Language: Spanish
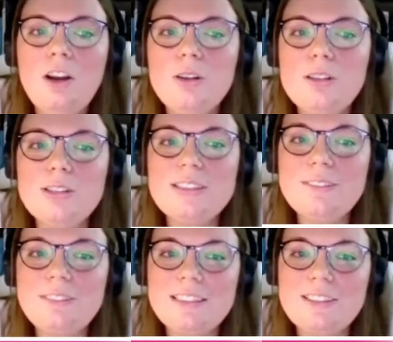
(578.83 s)
Otros
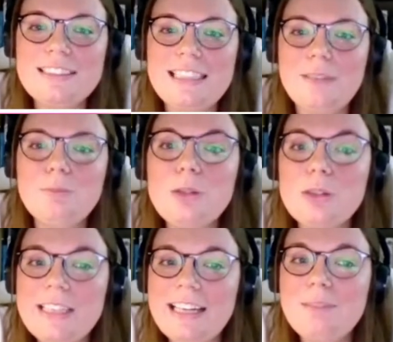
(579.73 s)
efectos de la
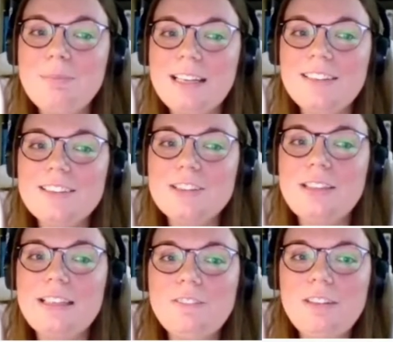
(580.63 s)
inmunoterapia
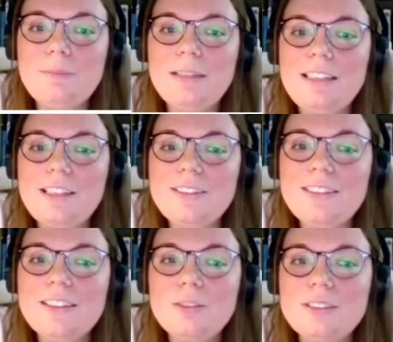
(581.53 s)
son la inflamación
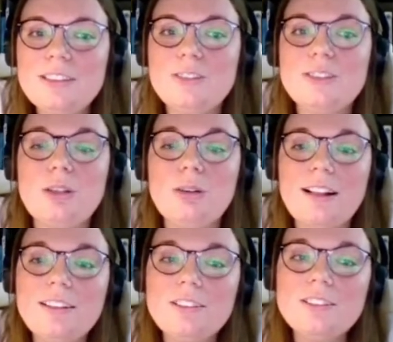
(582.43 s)
de nuestros
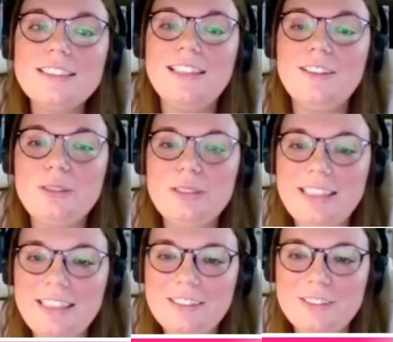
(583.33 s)
órganos
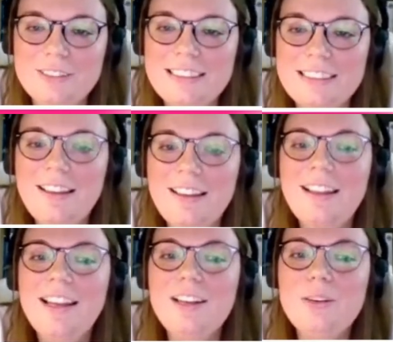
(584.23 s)
endocrinos.
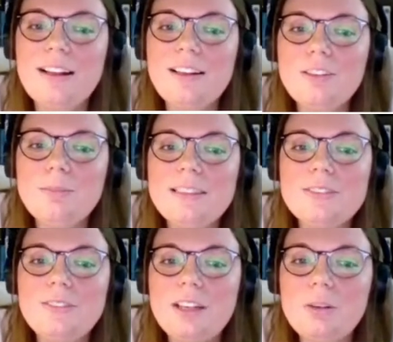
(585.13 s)
El órgano
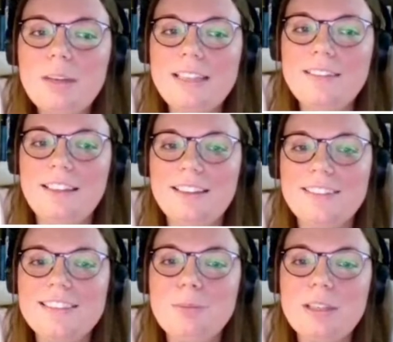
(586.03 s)
más frecuente que
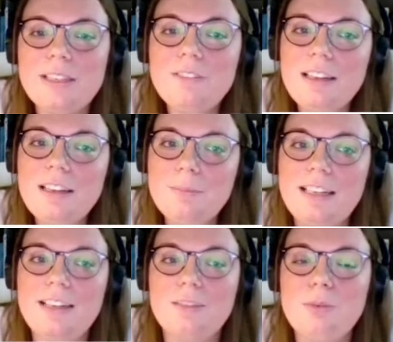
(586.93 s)
se puede
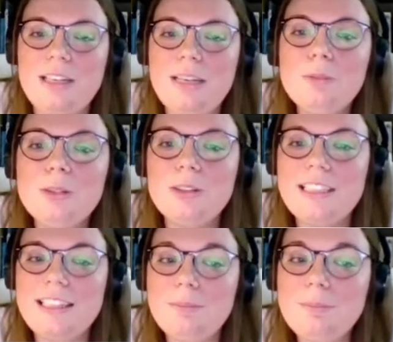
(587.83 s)
inflamar por la
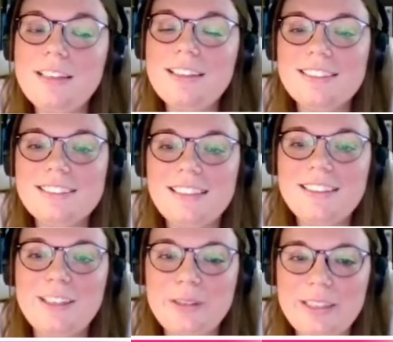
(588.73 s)
inmunoterapia es el
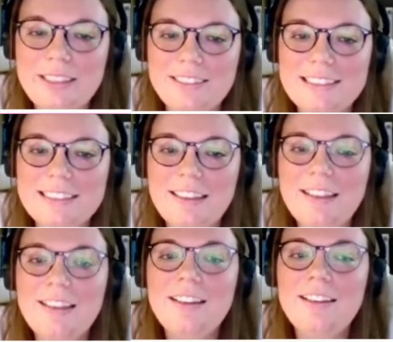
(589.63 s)
tiroides.
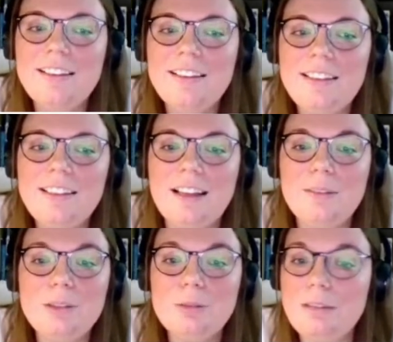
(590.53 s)
Y
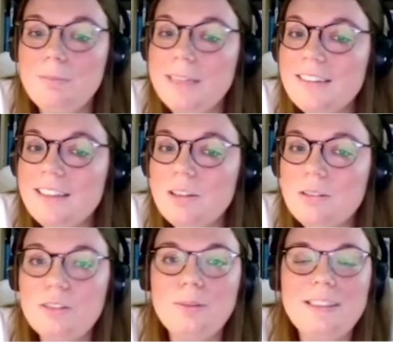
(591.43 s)
habitualmente
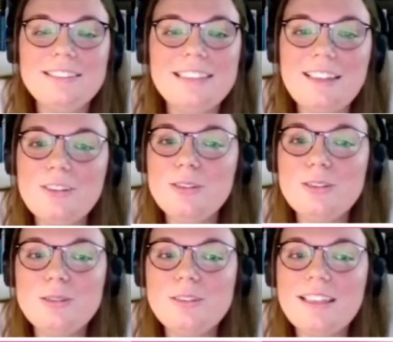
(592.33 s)
cuando venís a la
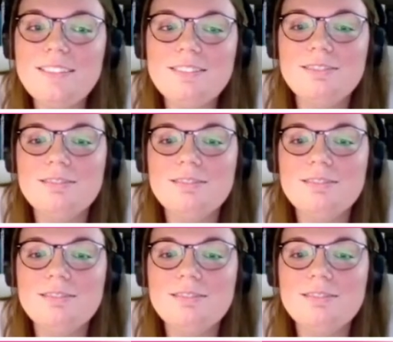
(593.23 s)
consulta